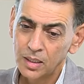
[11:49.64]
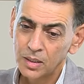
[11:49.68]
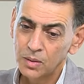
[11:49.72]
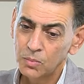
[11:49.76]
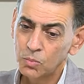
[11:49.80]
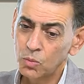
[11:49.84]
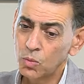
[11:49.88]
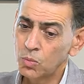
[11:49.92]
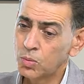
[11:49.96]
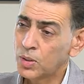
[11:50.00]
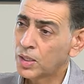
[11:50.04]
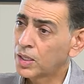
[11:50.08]

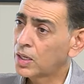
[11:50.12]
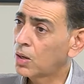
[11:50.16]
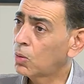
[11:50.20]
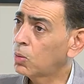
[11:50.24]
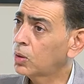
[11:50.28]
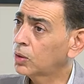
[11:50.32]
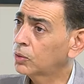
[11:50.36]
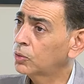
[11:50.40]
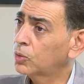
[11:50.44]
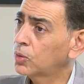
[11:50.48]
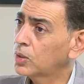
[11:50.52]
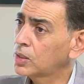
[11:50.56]
ممكن
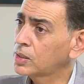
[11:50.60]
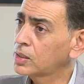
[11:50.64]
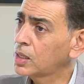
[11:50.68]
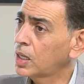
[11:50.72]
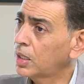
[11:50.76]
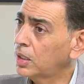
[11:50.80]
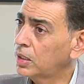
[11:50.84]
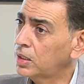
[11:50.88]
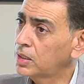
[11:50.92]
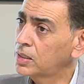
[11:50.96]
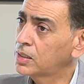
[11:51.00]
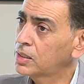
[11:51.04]
اوظفه
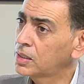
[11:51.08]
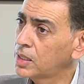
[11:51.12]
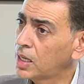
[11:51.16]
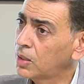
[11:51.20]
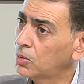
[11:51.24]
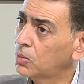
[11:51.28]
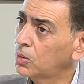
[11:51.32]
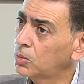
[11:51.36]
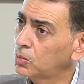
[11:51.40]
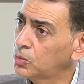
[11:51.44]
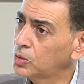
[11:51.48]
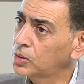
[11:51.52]
لصالح الانسان
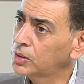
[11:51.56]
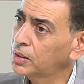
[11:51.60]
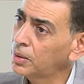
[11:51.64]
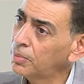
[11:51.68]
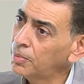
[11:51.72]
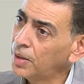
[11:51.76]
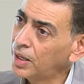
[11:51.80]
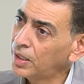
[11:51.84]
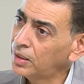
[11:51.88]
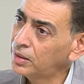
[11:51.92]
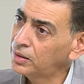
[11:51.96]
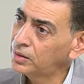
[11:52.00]

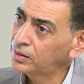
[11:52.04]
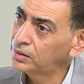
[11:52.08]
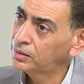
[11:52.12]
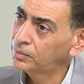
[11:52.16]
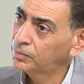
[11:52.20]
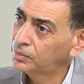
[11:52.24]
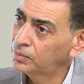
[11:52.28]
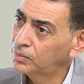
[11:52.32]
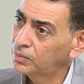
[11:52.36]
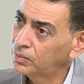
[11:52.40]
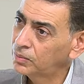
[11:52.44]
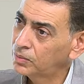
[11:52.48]
والمجتمع
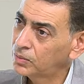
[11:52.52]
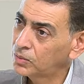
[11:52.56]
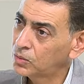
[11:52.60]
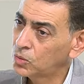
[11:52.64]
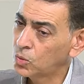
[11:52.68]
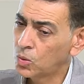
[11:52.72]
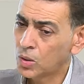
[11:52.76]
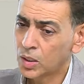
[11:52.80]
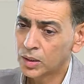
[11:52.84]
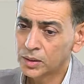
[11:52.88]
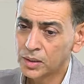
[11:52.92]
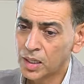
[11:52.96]

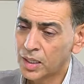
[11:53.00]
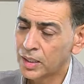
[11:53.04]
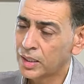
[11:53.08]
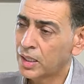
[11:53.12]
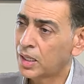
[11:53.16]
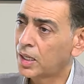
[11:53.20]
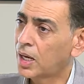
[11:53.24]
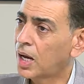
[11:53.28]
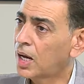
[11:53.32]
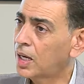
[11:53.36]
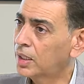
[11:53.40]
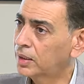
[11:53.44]
وقضايا
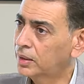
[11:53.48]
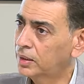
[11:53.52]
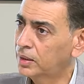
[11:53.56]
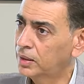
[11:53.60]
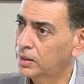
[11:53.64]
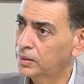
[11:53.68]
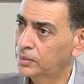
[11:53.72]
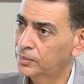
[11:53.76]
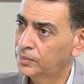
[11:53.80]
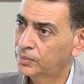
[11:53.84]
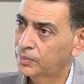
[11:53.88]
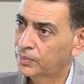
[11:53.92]
العادله
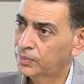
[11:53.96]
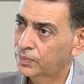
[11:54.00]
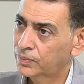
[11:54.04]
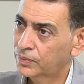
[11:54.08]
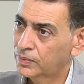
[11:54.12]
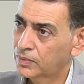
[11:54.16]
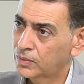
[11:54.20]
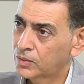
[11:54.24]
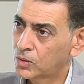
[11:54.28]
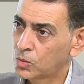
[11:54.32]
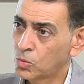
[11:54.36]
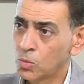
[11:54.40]

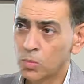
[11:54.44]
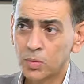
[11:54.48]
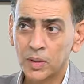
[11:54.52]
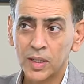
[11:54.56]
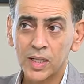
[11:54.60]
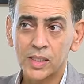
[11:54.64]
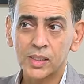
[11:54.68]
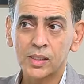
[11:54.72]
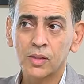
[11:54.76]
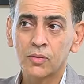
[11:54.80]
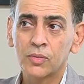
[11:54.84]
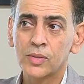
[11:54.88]
ممكن
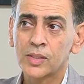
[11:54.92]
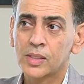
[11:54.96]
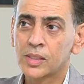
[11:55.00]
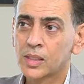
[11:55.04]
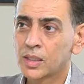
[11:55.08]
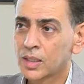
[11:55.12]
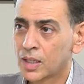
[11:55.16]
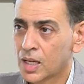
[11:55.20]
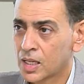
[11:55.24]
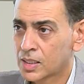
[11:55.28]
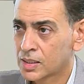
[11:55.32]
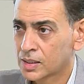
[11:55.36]
استفز
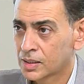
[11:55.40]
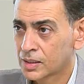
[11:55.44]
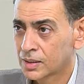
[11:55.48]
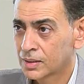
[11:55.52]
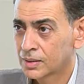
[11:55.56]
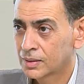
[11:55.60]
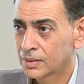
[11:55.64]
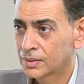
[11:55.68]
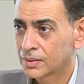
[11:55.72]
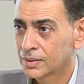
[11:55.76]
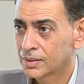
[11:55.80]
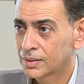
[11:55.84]
الناس
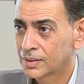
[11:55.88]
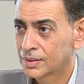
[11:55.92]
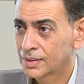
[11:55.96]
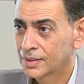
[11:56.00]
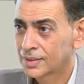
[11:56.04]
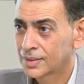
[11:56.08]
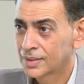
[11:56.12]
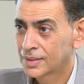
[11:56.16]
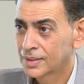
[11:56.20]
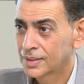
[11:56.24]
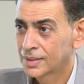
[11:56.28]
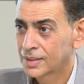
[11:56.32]

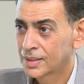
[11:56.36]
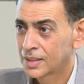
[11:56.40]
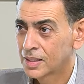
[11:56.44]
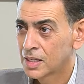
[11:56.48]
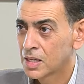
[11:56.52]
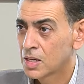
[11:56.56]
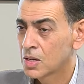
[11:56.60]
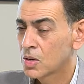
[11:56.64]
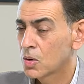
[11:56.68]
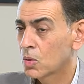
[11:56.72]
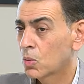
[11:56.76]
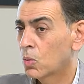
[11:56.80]

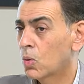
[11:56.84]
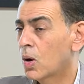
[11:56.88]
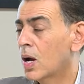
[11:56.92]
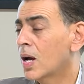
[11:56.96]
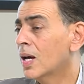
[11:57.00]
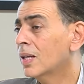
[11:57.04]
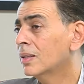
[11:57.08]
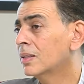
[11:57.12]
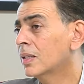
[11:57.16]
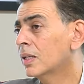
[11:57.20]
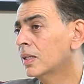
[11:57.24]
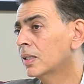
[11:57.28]

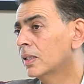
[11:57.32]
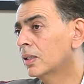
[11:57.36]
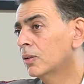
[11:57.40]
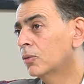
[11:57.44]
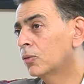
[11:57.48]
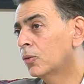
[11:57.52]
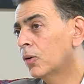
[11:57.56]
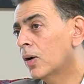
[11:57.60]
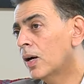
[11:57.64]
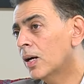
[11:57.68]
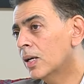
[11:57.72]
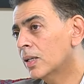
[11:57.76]
وهذا
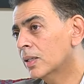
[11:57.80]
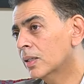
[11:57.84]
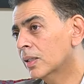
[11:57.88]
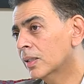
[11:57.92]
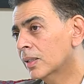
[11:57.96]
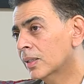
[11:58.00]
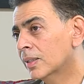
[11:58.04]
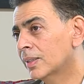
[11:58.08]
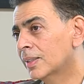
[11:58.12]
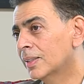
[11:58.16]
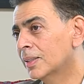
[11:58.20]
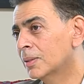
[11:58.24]

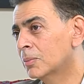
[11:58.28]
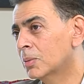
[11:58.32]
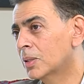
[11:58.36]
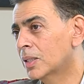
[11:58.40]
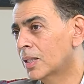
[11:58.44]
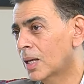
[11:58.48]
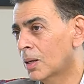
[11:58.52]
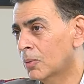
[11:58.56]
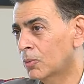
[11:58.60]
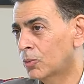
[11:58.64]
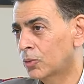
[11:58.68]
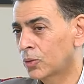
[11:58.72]
الفارق اللي
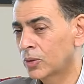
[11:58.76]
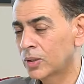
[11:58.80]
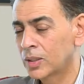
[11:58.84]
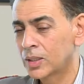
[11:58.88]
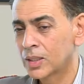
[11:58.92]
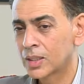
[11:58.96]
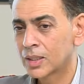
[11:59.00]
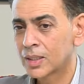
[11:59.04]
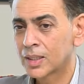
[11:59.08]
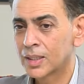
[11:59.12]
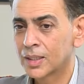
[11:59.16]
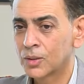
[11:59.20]
بذهب
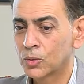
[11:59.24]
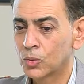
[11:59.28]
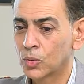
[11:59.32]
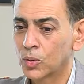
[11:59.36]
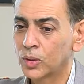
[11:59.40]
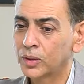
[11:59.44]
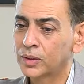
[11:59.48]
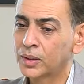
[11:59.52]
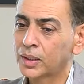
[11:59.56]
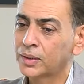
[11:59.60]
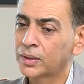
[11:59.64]
فيك انه انت